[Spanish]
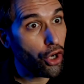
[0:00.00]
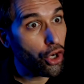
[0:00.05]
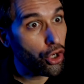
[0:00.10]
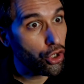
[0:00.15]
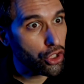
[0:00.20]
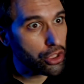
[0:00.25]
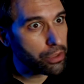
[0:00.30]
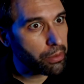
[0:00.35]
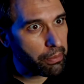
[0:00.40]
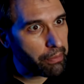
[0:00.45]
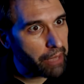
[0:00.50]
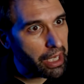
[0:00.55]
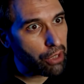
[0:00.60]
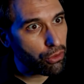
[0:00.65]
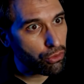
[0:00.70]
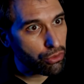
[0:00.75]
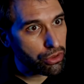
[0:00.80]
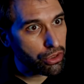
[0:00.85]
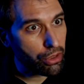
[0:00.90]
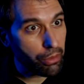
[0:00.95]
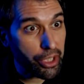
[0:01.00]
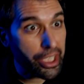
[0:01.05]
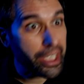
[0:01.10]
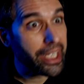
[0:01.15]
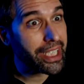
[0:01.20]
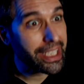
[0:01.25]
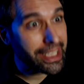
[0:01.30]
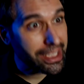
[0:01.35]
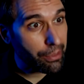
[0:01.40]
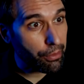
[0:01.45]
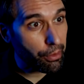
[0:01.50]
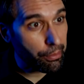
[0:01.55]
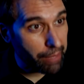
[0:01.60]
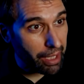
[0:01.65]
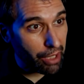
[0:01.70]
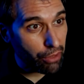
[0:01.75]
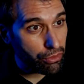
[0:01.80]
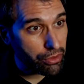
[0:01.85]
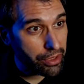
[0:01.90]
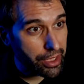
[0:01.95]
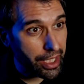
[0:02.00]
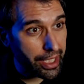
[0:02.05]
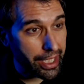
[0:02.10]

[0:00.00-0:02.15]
No, no es Von Braun. ¿Cómo quieres que sea Von Braun?